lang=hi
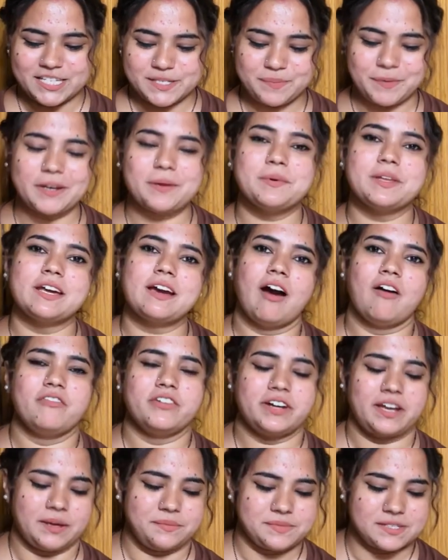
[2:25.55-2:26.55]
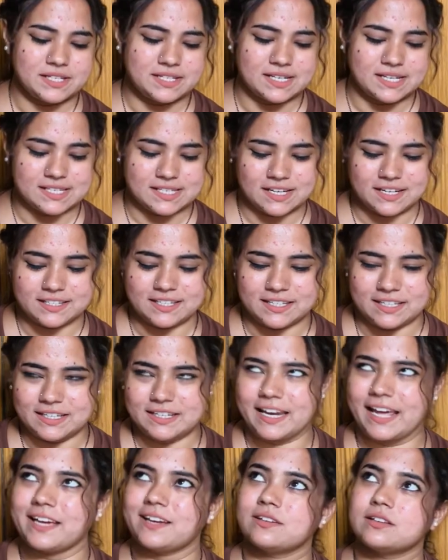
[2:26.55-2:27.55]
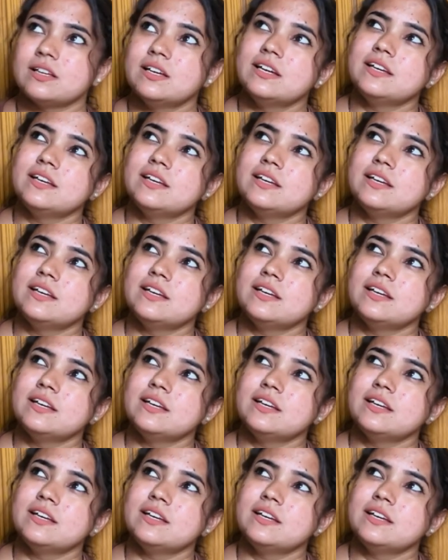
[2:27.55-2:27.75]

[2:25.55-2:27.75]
इस पर ना मेरी काफी टाइम से नजर थी लाइक like,